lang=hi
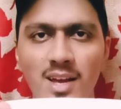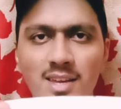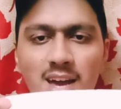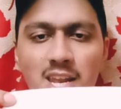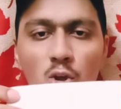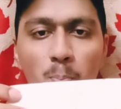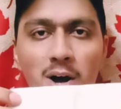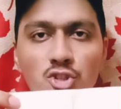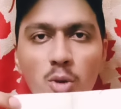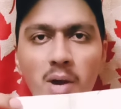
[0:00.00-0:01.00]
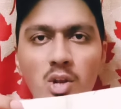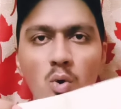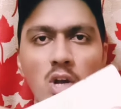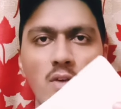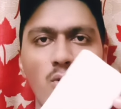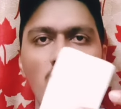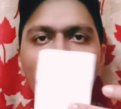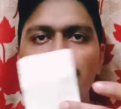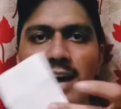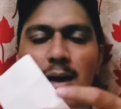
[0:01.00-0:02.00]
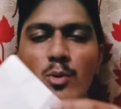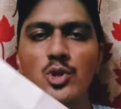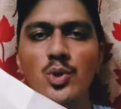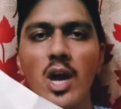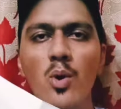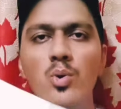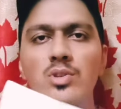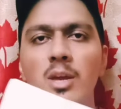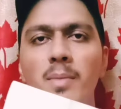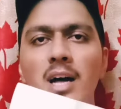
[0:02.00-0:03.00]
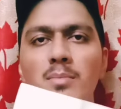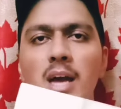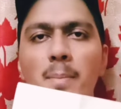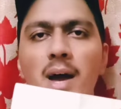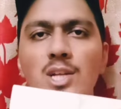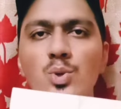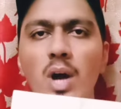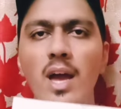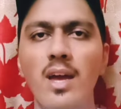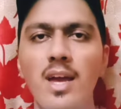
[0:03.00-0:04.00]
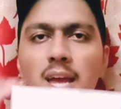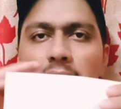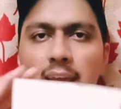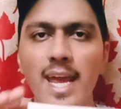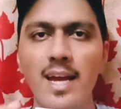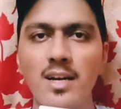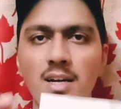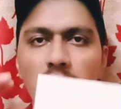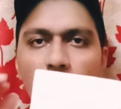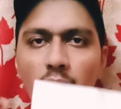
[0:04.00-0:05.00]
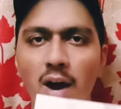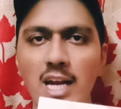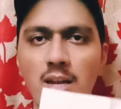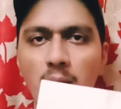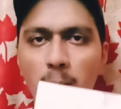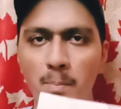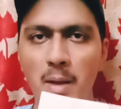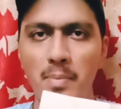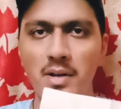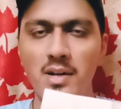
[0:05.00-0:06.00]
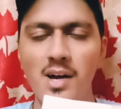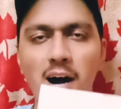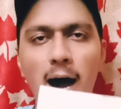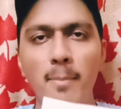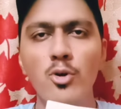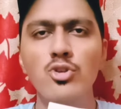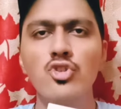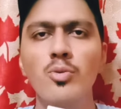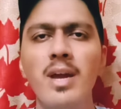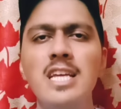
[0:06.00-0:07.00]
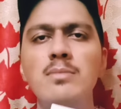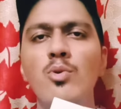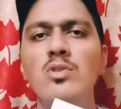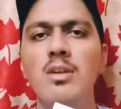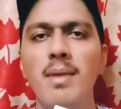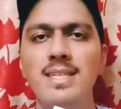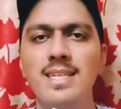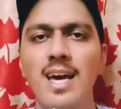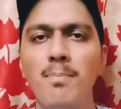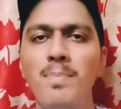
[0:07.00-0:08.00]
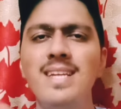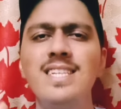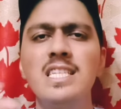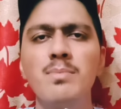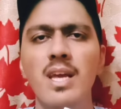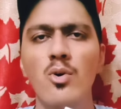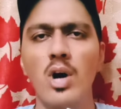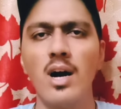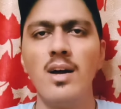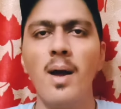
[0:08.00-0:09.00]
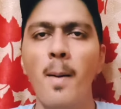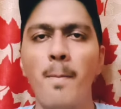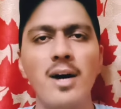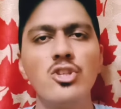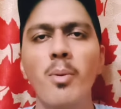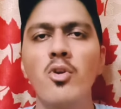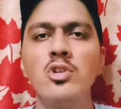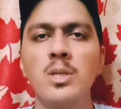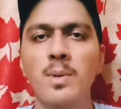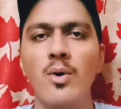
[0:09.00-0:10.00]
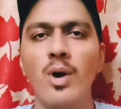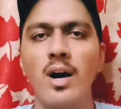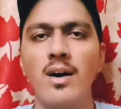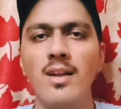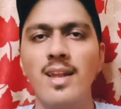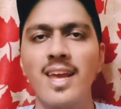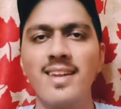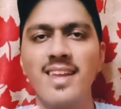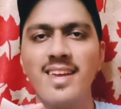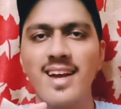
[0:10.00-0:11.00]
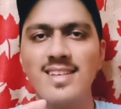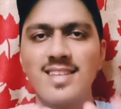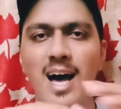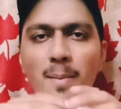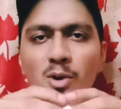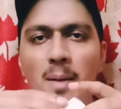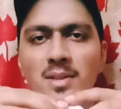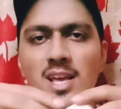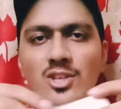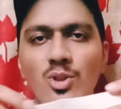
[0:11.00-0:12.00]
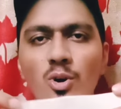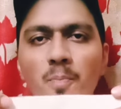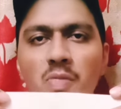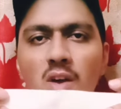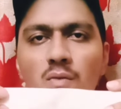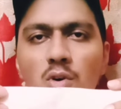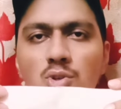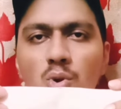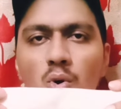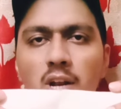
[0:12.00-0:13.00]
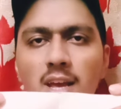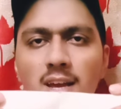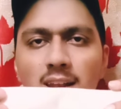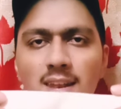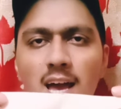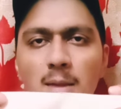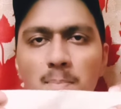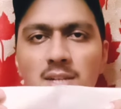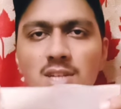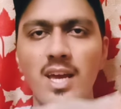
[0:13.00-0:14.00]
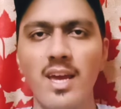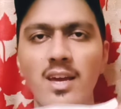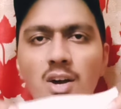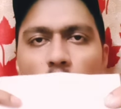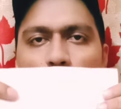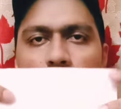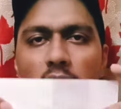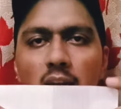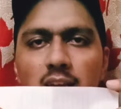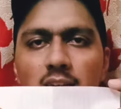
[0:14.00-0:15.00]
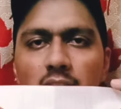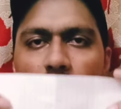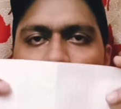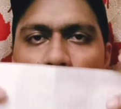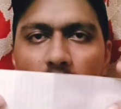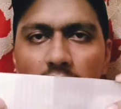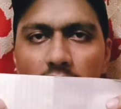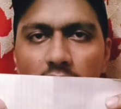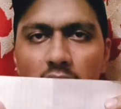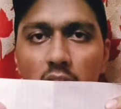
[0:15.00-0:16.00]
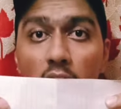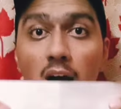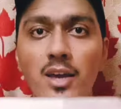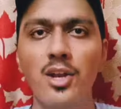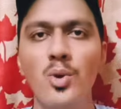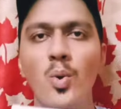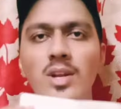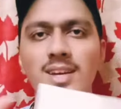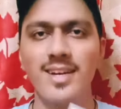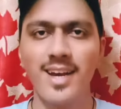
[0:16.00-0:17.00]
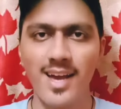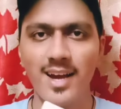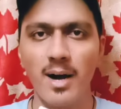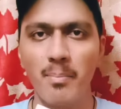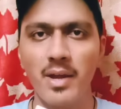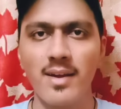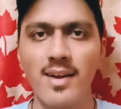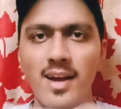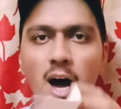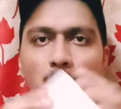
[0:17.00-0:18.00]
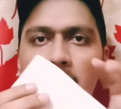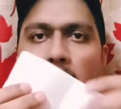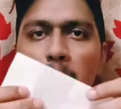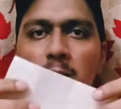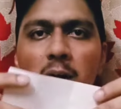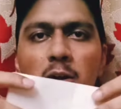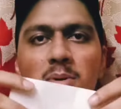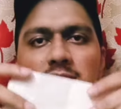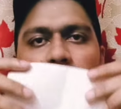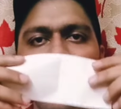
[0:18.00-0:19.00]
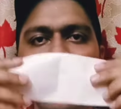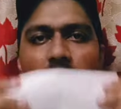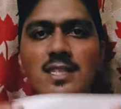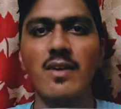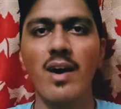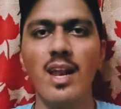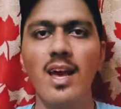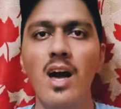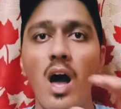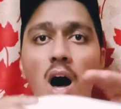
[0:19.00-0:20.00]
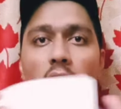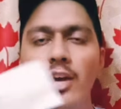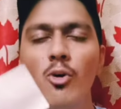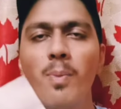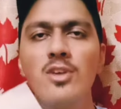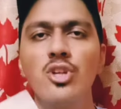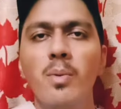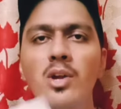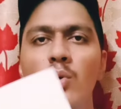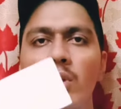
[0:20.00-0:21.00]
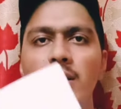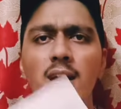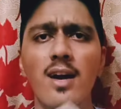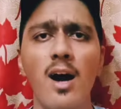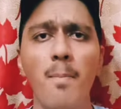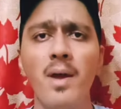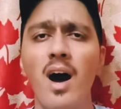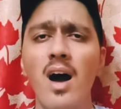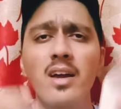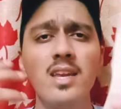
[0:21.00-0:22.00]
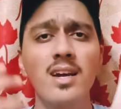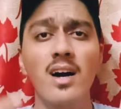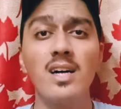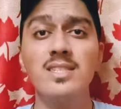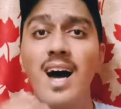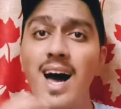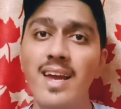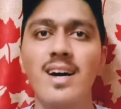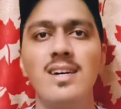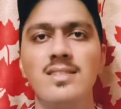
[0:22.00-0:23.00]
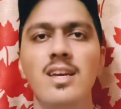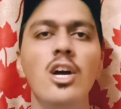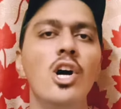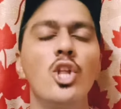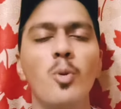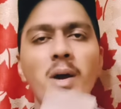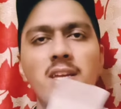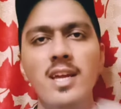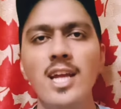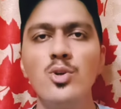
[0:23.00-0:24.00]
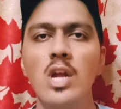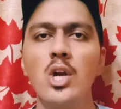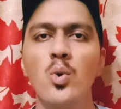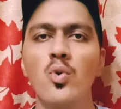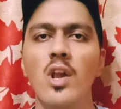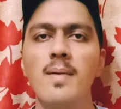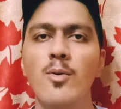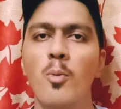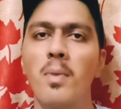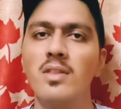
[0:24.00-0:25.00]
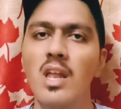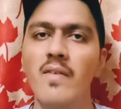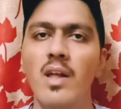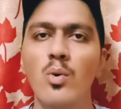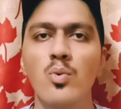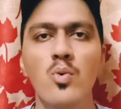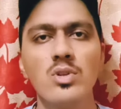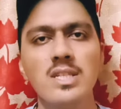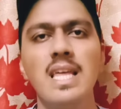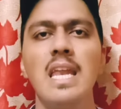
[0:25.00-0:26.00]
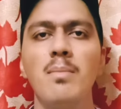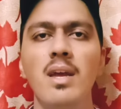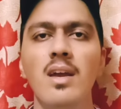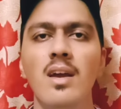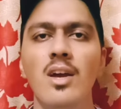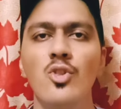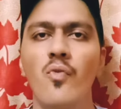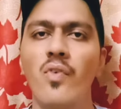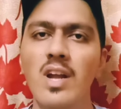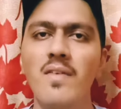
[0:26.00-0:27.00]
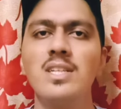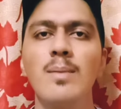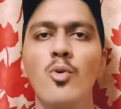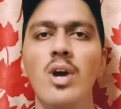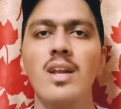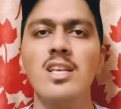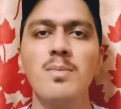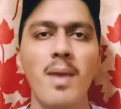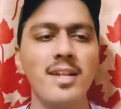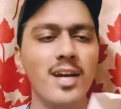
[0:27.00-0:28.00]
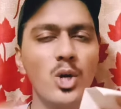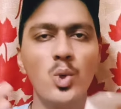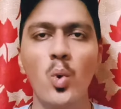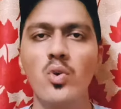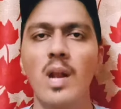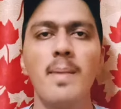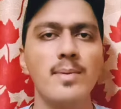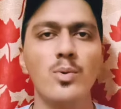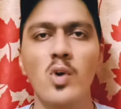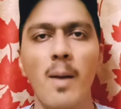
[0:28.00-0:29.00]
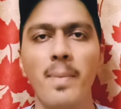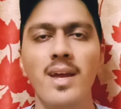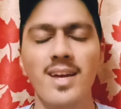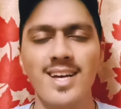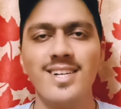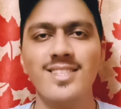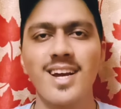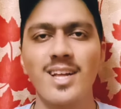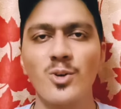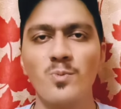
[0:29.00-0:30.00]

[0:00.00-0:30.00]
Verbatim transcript: यानी कि वो पाँच सौ रुपये का नोट है वो यहाँ पे गायब हो चुका है और उसके बाद में यहाँ पे आ चुका है एक वाइट पेपर आप लोग सोचो भाई इसमें कौन सा मैजिक है यार पीछे इसमें क्या हुआ पाँच सौ रुपये नोट चिपका हुआ लेकिन नहीं गाइस आप लोग यहाँ पे देखते हो वो जो नोट है ना ही पीछे है और ना ही आगे है आखिर नोट गया कहाँ पे अब आपके माइंड में बस ये एक सवाल है आखिर वो पाँच सौ रुपये का नोट गया कहाँ पे आखिर ये कागज आए कहाँ से तो भाई ये जो है ट्यूटोरियल में आपको बताने वाला हूँ कुछ ही देर में तो फटाफट से हम लोग क्या करते हैं इस मैजिक का ट्यूटोरियल में आप सबको यहाँ पे सिखाता